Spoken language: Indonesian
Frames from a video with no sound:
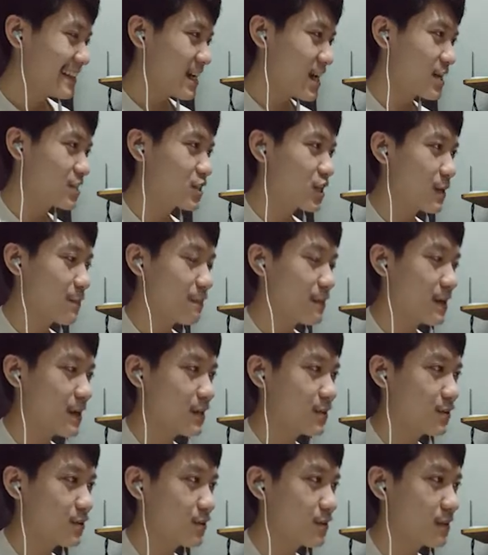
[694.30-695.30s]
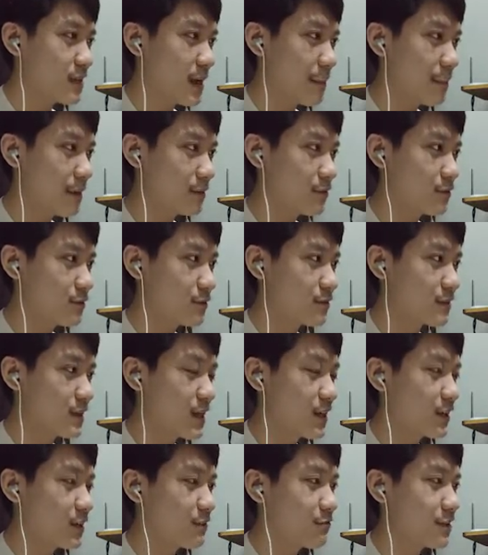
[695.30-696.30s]
SCP 087
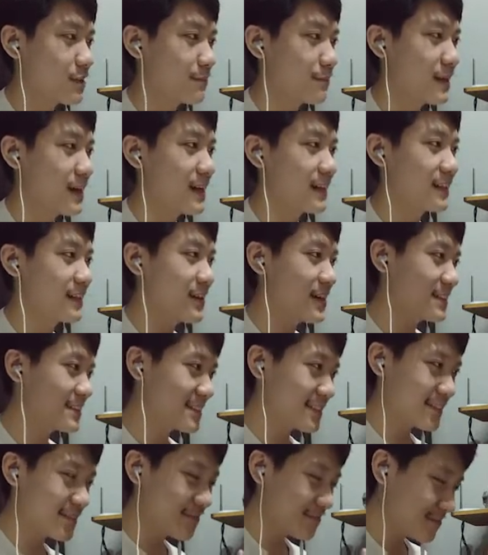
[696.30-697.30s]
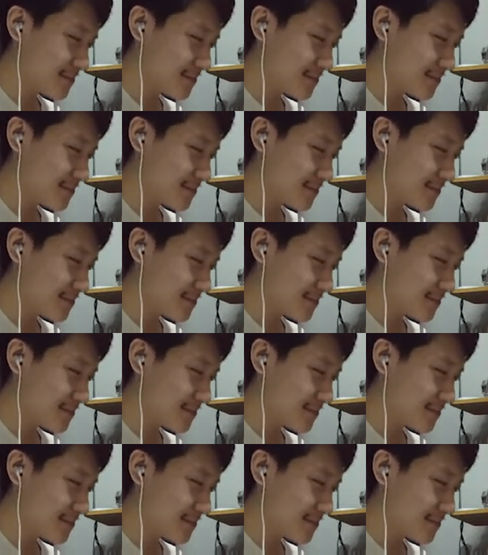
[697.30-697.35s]
thank you for playing guys